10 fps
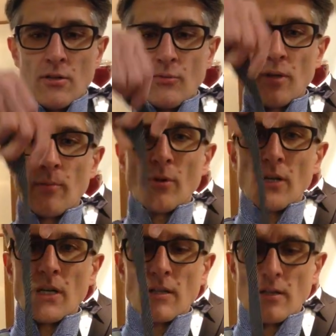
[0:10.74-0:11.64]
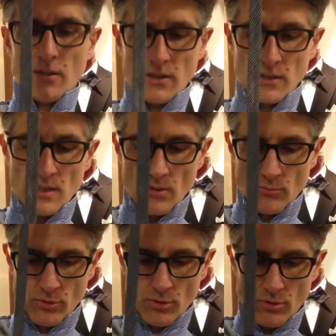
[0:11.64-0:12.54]
Il faut d'abord régler la
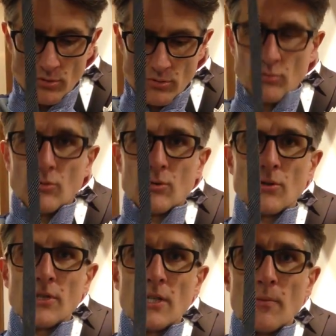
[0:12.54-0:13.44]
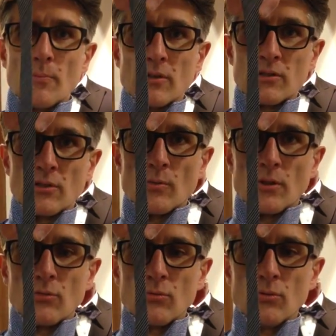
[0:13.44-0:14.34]
longueur du collier, la partie
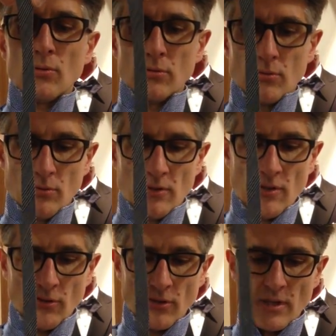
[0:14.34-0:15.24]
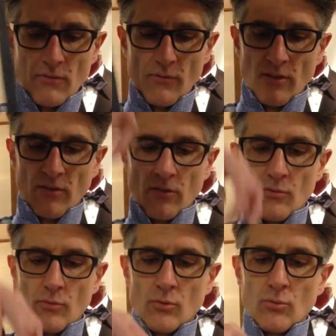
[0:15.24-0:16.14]
étroite du nœud, de telle sorte qu'elle fasse
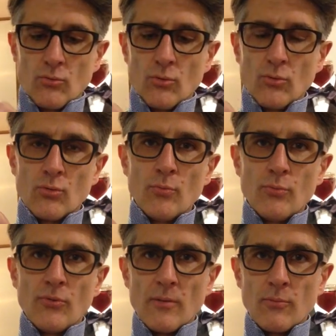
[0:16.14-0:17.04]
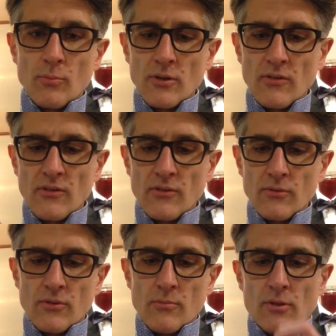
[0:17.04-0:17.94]
votre tour de cou plus à peu près 6
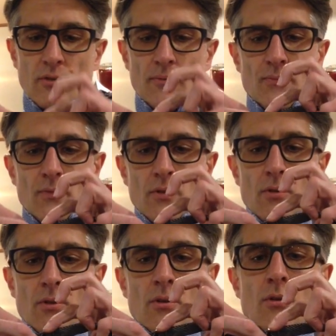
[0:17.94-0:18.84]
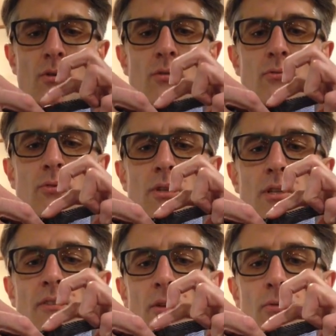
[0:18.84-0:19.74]
cm. Vous
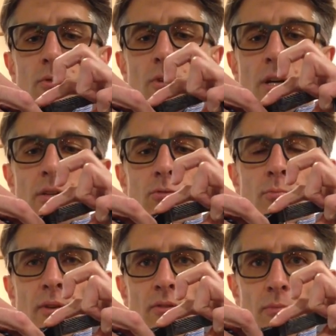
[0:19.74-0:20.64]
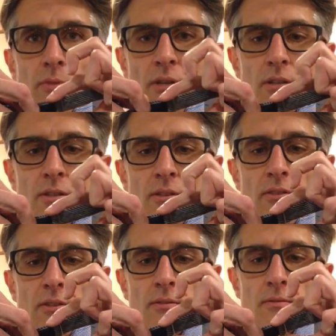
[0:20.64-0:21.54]
réglez sa longueur à l'aide du passant métallique
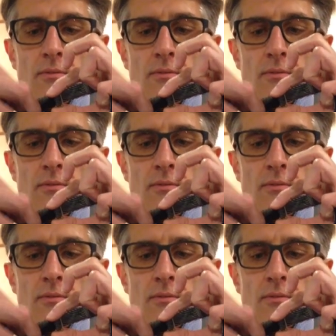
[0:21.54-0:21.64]
ici.